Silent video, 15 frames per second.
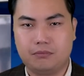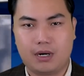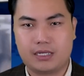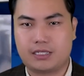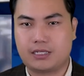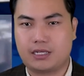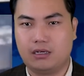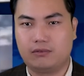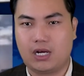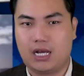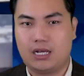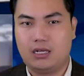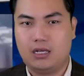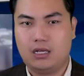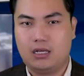Moscow
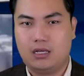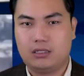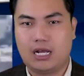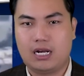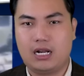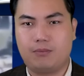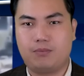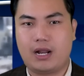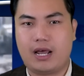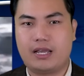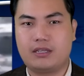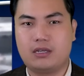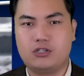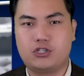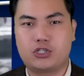đã lập
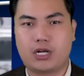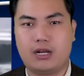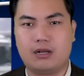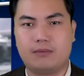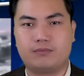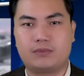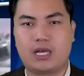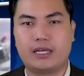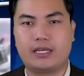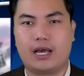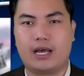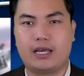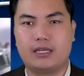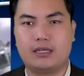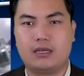lại những sai lầm tai
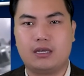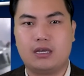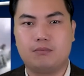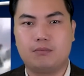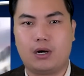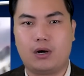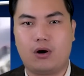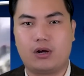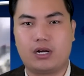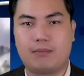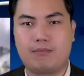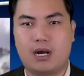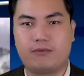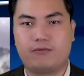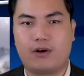hại mà họ đã
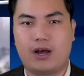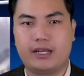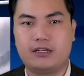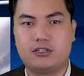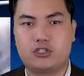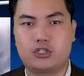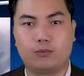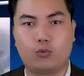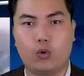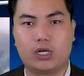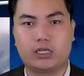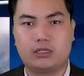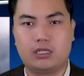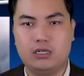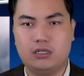mắc phải trong
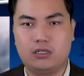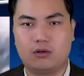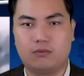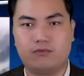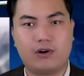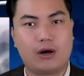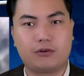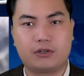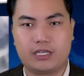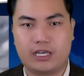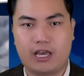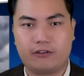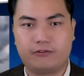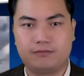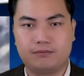cuộc tấn công vào
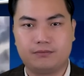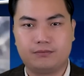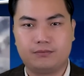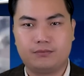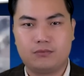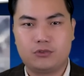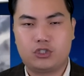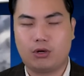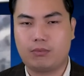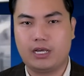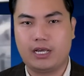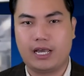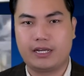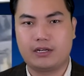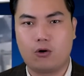Kiev trong
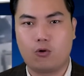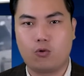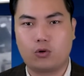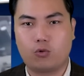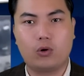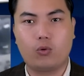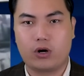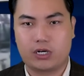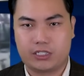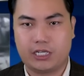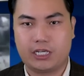những ngày đầu của cuộc